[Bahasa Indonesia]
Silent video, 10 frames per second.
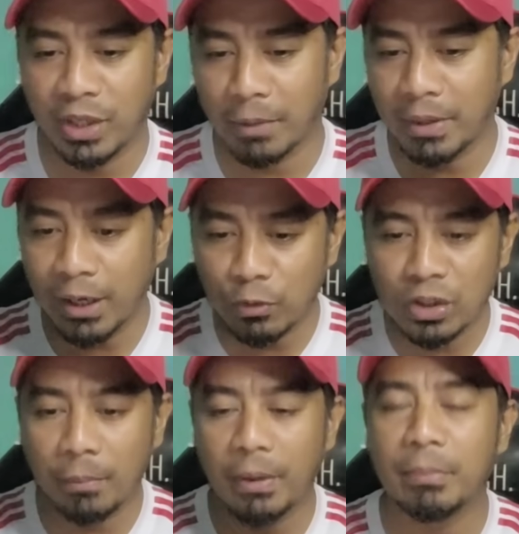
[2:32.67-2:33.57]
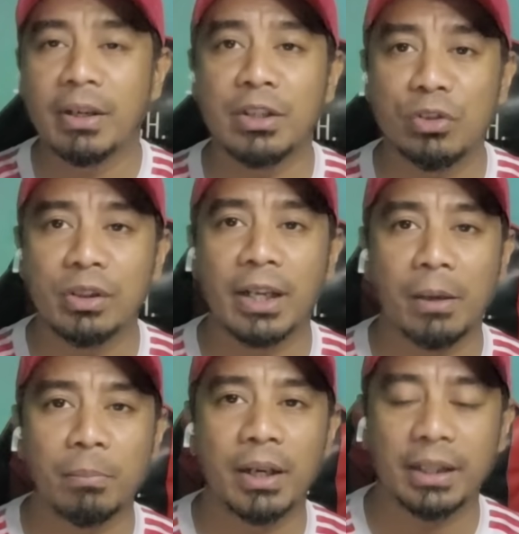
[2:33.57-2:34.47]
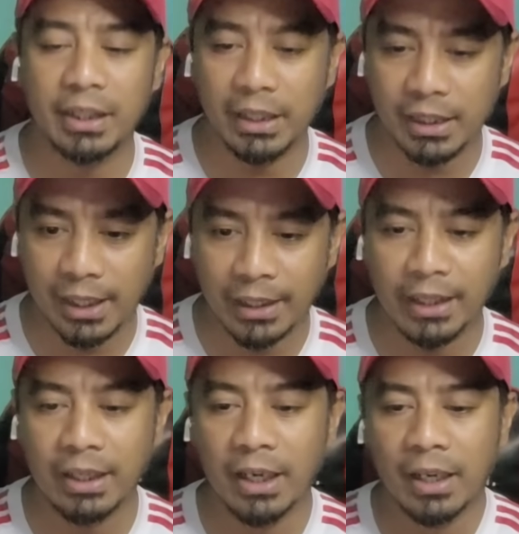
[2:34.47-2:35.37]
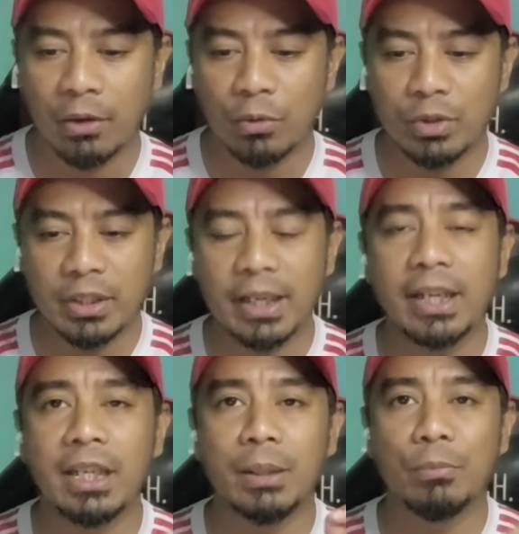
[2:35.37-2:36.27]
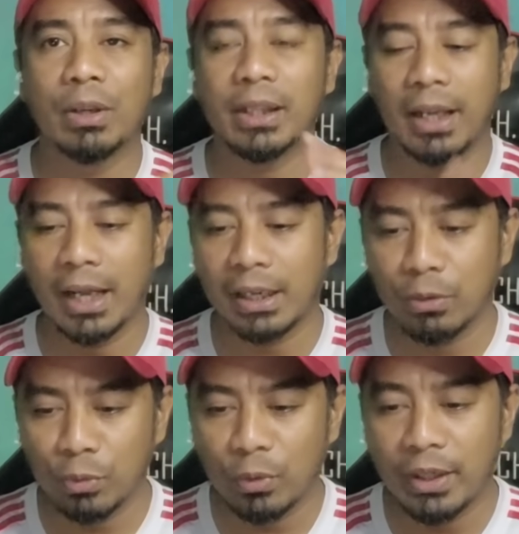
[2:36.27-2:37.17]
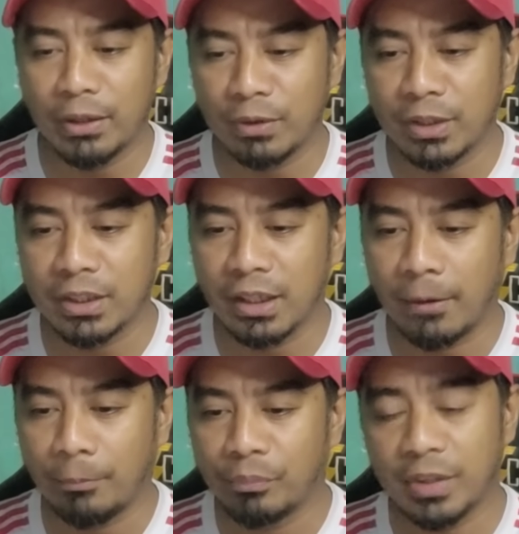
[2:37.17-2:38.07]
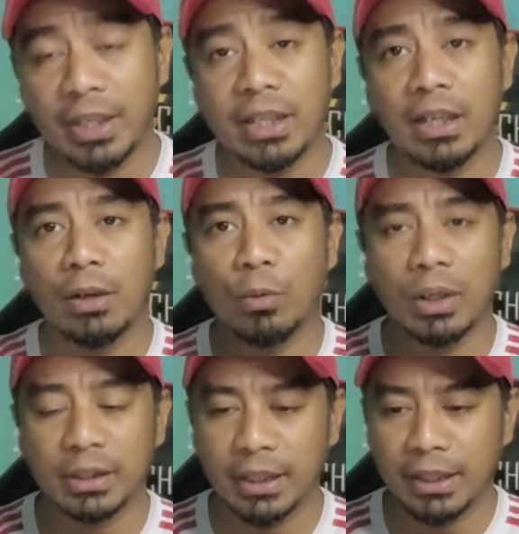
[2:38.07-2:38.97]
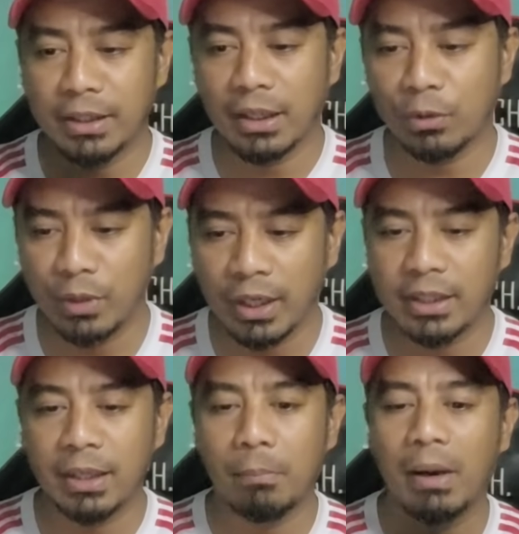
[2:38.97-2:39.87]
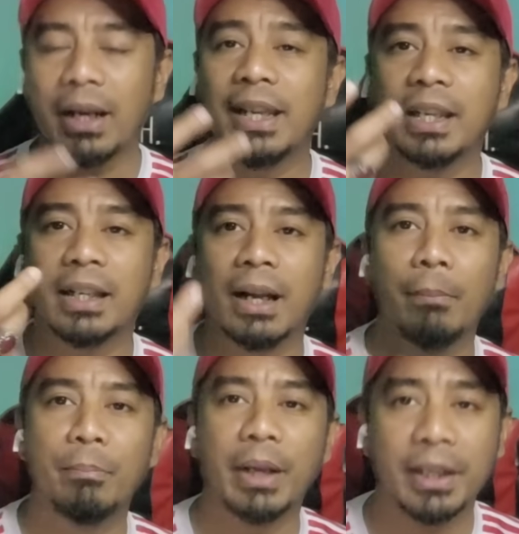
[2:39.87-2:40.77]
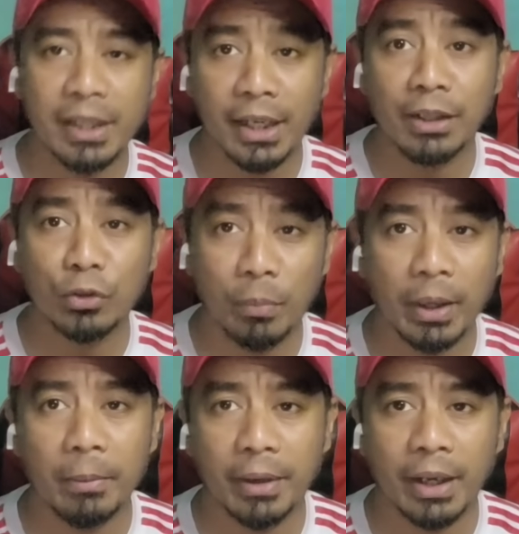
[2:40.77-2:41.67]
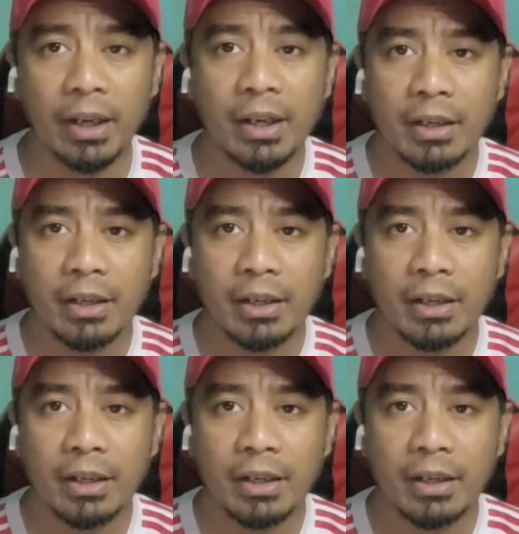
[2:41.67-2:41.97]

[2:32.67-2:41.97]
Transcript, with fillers: Yang mana ucapan mengejutkan pelatih Iran usai dibuat haru Indonesia. Jadi kekuatan Garuda dibalik comeback Iran itu bagaimana?